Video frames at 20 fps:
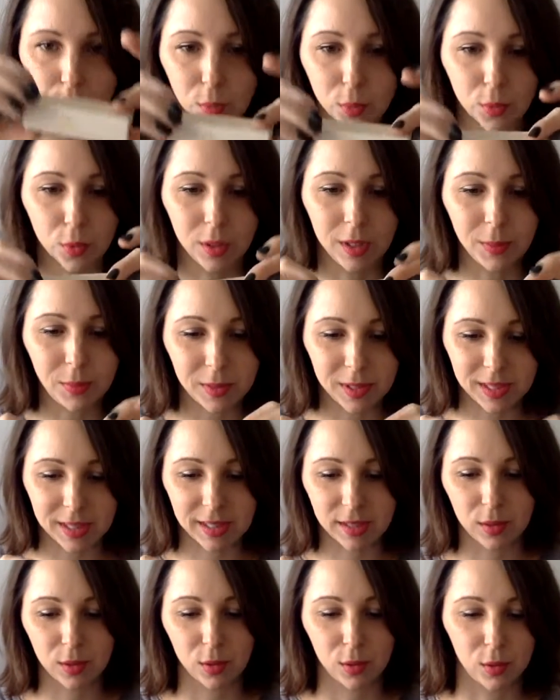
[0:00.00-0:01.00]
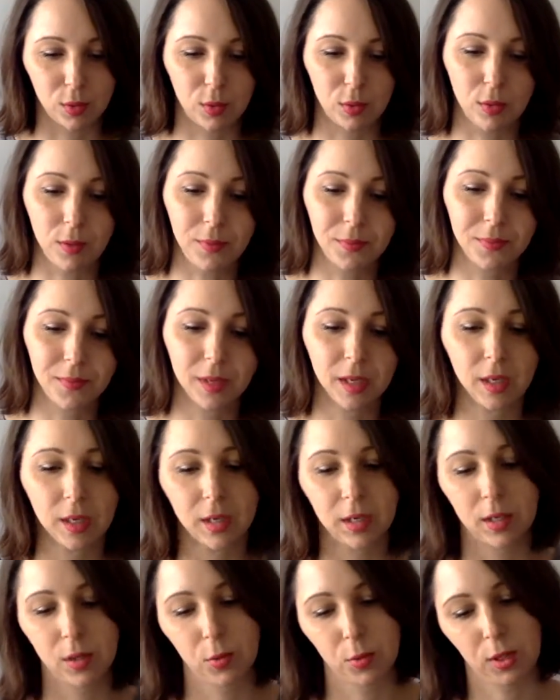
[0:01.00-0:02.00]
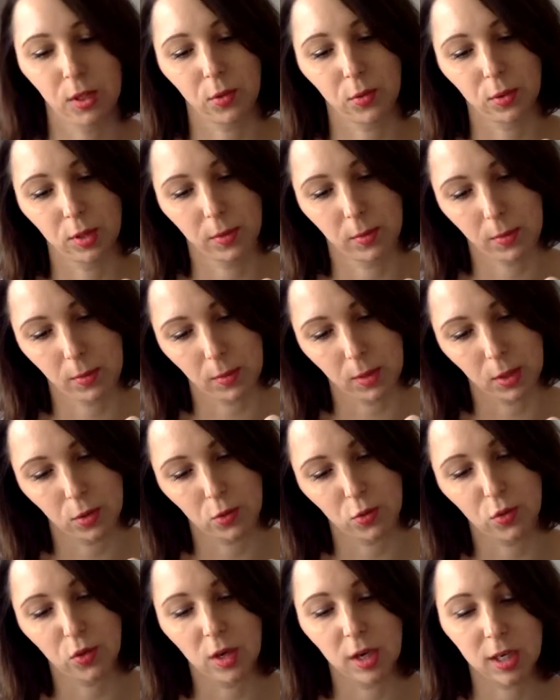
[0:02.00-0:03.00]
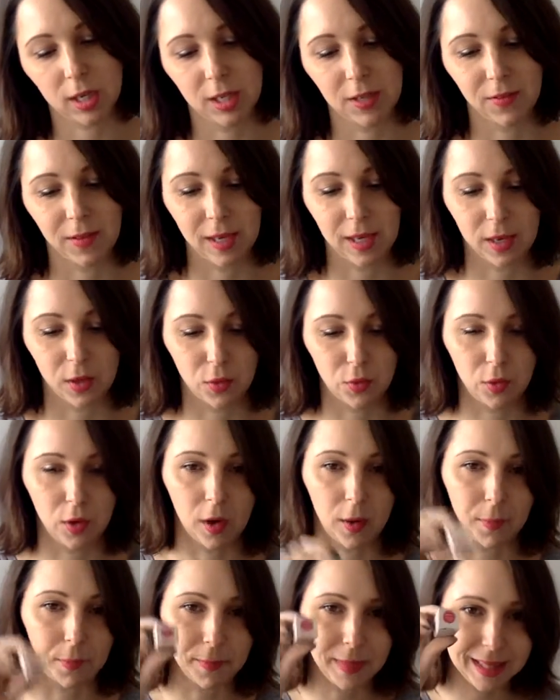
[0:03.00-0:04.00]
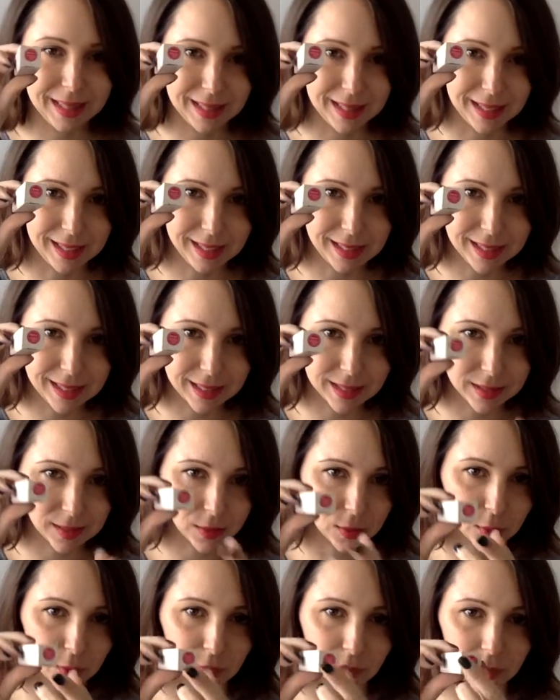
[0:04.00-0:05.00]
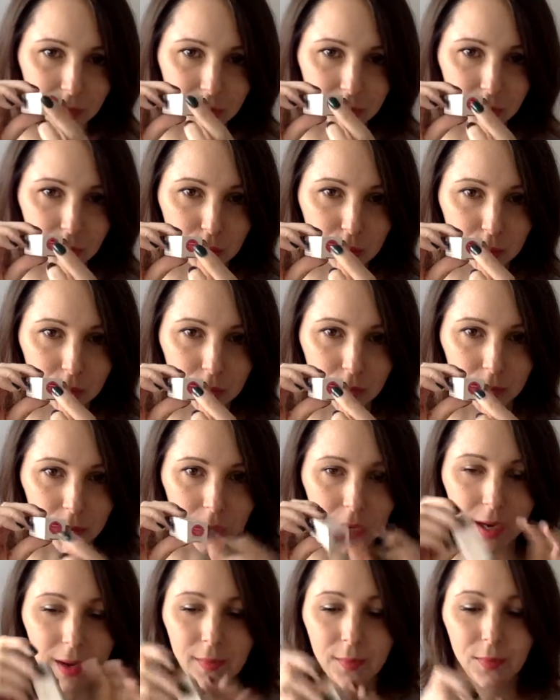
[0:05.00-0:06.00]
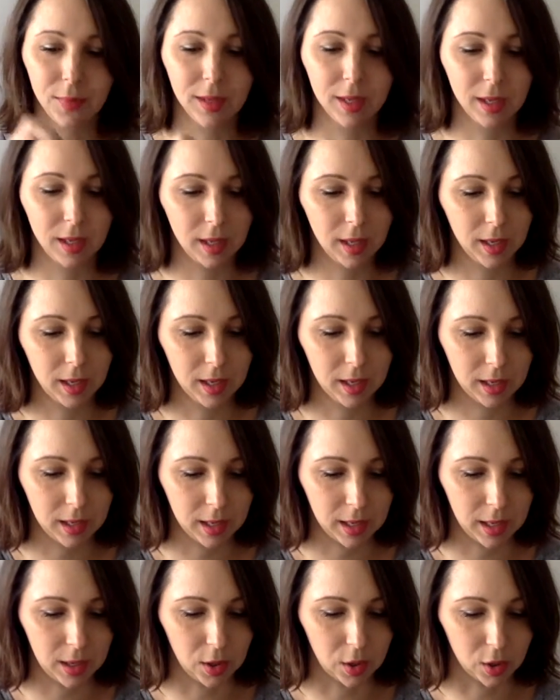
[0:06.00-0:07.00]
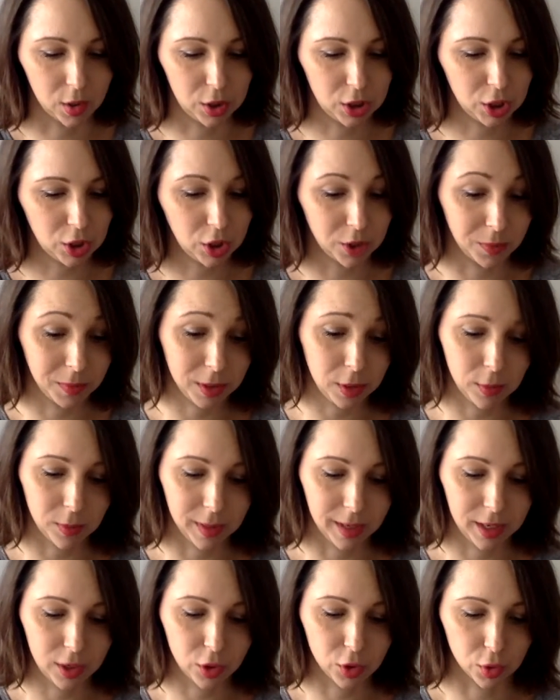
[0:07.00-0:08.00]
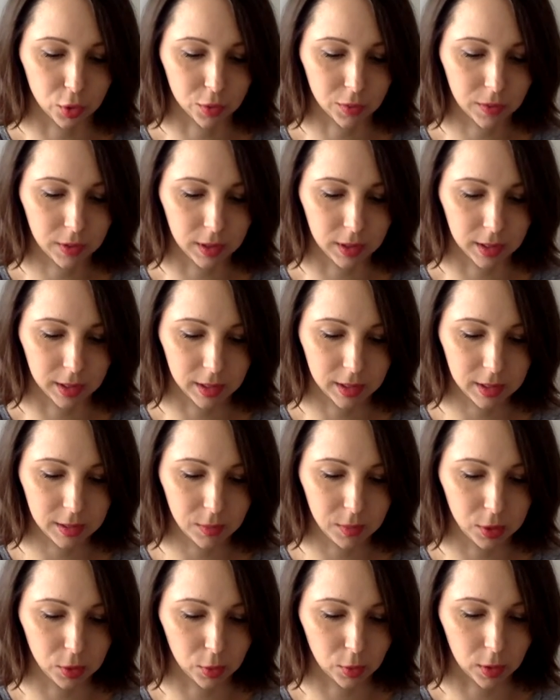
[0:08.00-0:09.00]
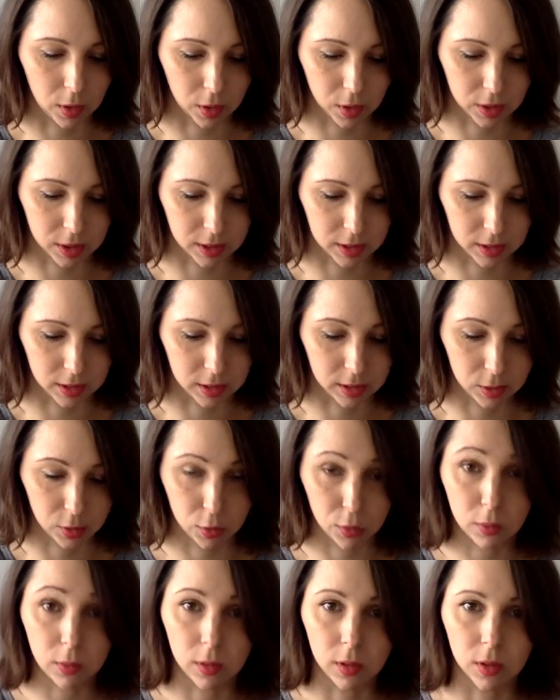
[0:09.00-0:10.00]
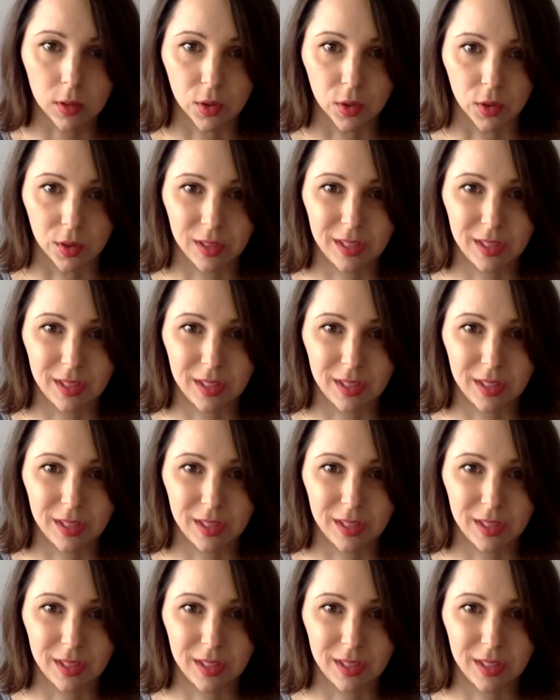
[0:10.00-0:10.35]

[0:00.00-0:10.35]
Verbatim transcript: le mot lipstick dessus. Oui, on a même la couleur qui va être la couleur Madness, qu'on voit juste là. Alors, déjà, j'aime bien l'emballage, je trouve qu'il est assez mignon. Alors, c'est con hein, de